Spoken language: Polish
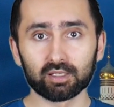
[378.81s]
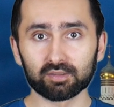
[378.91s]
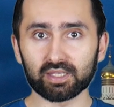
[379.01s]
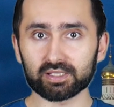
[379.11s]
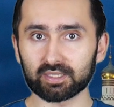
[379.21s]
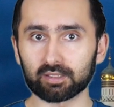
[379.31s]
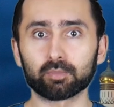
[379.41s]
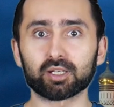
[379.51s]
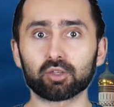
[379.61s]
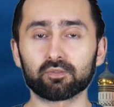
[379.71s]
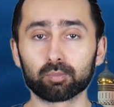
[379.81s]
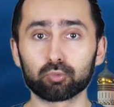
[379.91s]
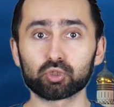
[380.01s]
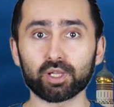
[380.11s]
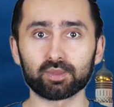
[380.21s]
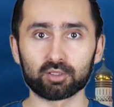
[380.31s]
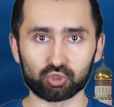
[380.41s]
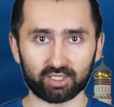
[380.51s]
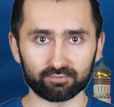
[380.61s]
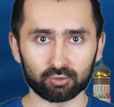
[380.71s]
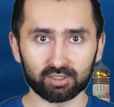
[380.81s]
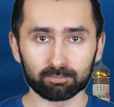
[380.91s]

na ten bardziej współczesny czerwony